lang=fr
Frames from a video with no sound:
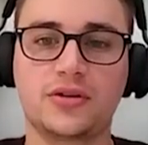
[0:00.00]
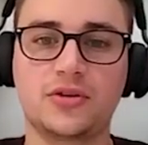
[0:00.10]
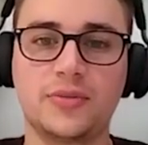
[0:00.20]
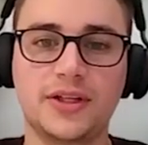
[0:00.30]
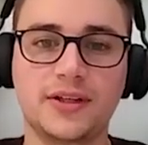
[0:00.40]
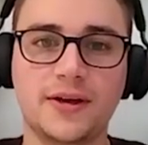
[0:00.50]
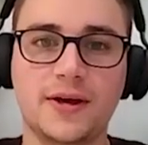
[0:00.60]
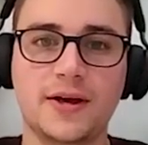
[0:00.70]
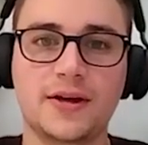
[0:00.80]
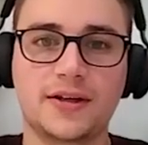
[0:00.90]
30 mètres,
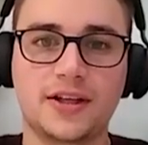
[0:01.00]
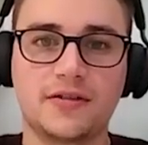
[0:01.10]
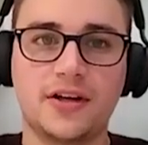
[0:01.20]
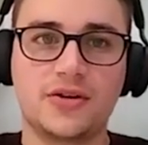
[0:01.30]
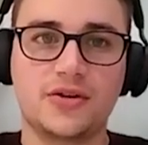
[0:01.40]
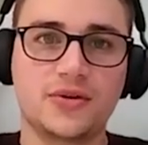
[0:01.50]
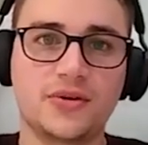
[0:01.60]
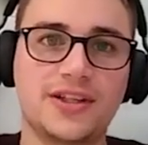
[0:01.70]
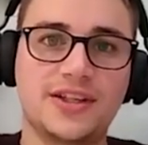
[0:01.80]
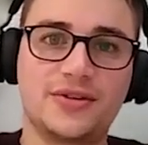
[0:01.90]
quatre variantes ont
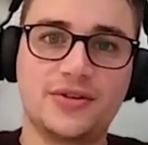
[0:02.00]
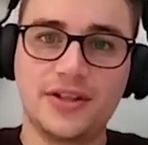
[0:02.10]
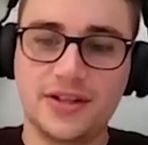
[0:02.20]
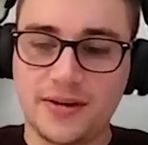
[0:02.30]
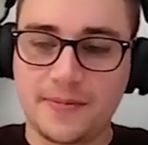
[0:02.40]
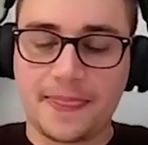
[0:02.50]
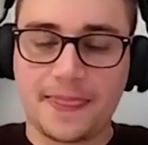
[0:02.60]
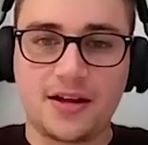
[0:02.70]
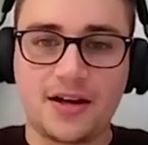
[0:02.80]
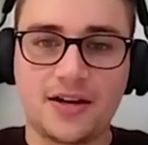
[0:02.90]
été étudiées.
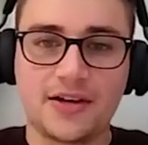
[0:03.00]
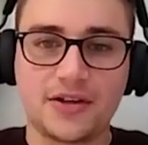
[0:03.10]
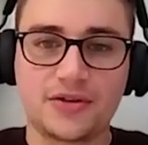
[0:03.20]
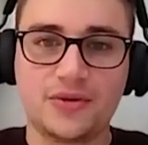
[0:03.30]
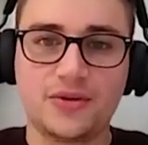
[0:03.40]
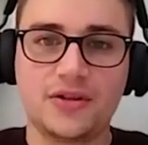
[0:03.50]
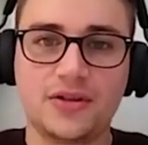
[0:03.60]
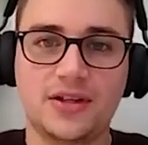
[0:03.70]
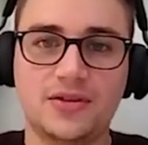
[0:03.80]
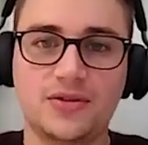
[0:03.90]
La variante 1
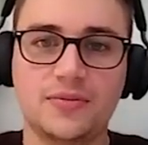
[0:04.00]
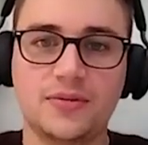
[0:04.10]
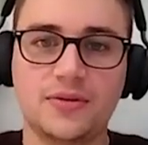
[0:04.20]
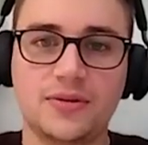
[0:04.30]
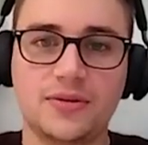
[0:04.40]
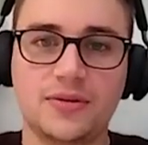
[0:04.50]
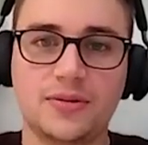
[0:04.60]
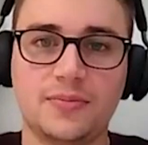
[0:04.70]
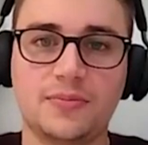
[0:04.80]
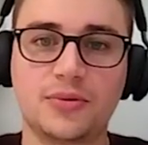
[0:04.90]
est une
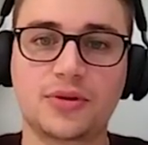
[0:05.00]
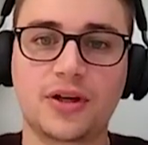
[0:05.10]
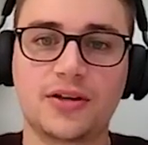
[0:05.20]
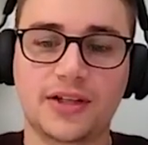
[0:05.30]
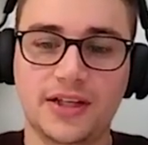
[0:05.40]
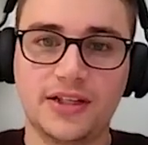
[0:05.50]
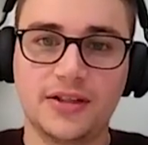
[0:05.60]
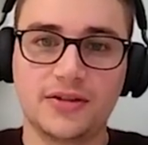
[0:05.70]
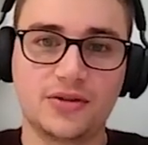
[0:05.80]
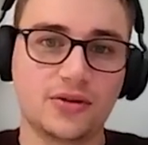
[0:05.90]
euh, poutre à
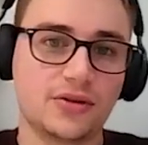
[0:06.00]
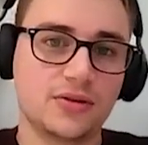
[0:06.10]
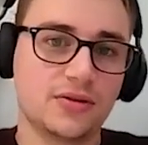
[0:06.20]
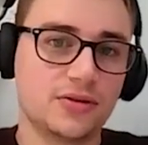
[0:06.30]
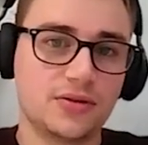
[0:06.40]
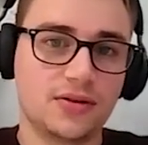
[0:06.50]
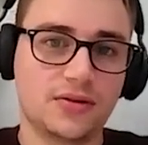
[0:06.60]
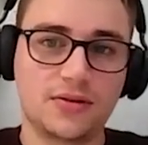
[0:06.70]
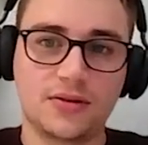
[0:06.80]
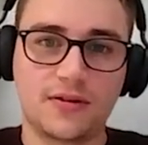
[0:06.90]
treillis sur,
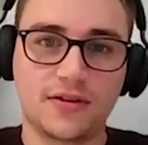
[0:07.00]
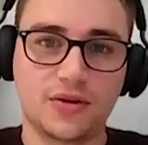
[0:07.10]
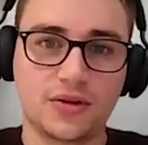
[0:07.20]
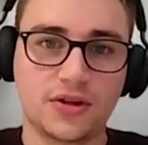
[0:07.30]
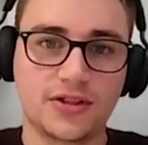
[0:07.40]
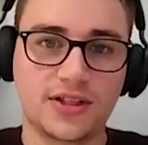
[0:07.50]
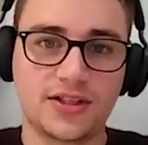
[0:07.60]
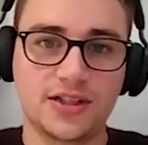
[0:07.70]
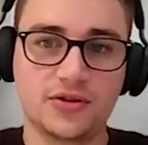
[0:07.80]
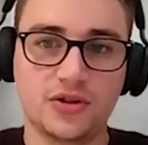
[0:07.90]
avec une hauteur
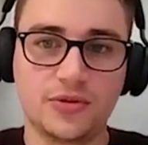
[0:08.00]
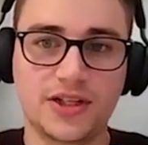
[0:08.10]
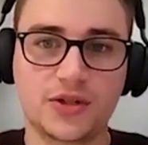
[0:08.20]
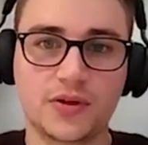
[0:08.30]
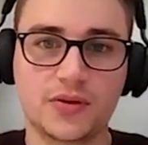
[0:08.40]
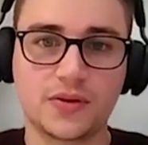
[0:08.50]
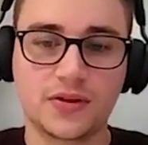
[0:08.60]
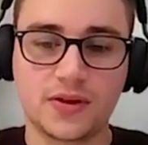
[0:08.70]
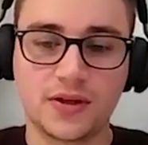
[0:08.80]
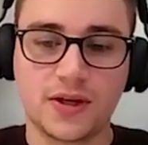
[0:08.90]
statique de 2 2,60 m.
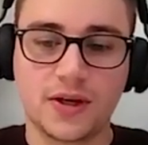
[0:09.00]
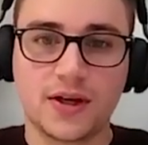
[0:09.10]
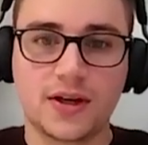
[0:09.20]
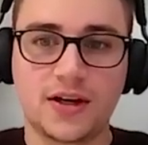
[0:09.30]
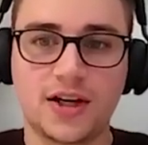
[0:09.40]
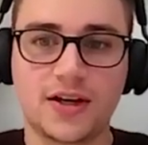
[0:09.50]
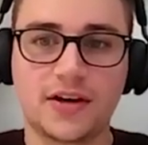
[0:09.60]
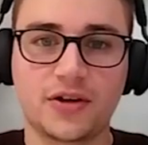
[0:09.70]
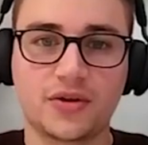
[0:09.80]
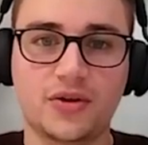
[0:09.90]
La
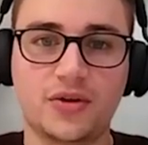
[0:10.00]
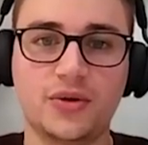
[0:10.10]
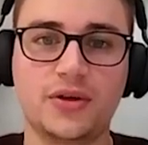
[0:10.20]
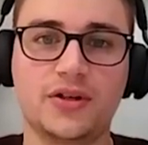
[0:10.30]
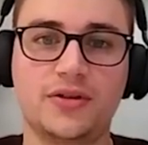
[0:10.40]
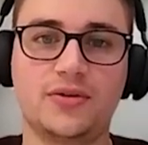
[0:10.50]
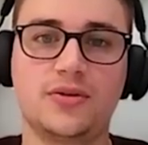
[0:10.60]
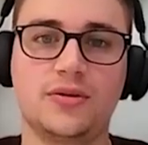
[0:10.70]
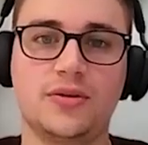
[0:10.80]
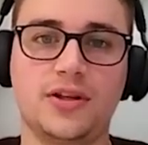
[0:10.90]
variante 2 est,
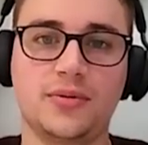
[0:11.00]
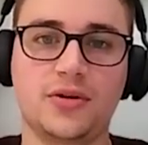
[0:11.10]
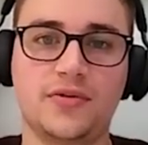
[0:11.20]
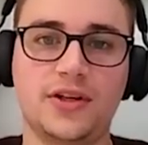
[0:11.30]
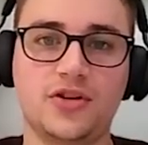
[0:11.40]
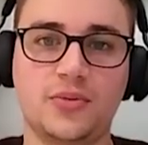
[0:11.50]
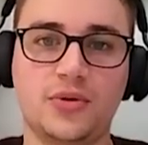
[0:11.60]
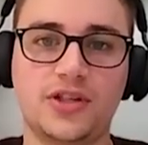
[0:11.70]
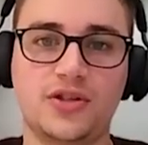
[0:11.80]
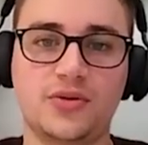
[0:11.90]
un profilé
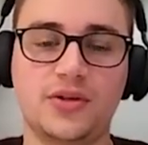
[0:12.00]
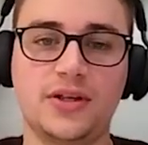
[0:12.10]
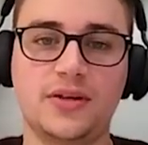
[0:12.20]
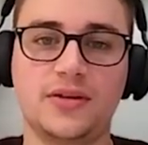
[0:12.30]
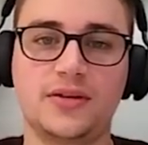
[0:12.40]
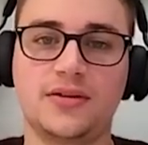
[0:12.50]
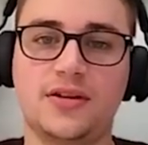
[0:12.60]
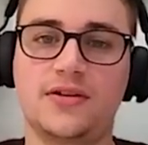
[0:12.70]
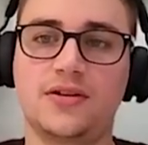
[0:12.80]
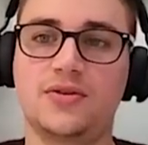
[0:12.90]
composé soudé
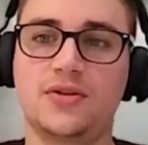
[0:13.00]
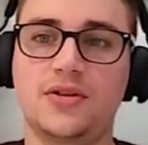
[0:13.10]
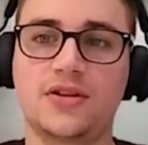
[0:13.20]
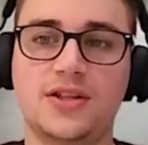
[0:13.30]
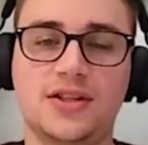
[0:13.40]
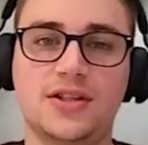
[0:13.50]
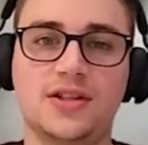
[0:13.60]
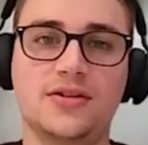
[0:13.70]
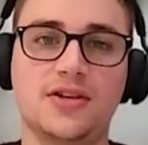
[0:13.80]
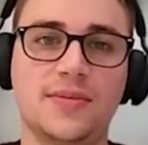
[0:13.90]
avec une hauteur
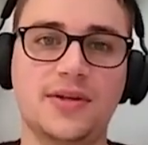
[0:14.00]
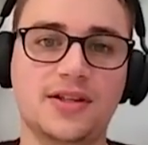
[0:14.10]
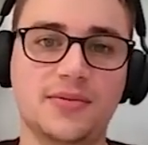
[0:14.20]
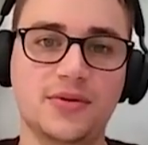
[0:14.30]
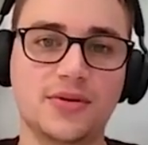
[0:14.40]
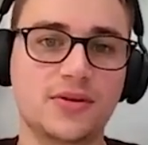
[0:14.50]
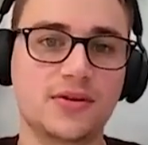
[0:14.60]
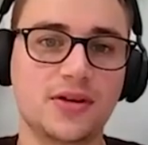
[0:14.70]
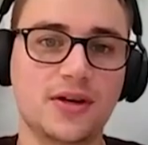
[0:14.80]
statique de 1,70 m.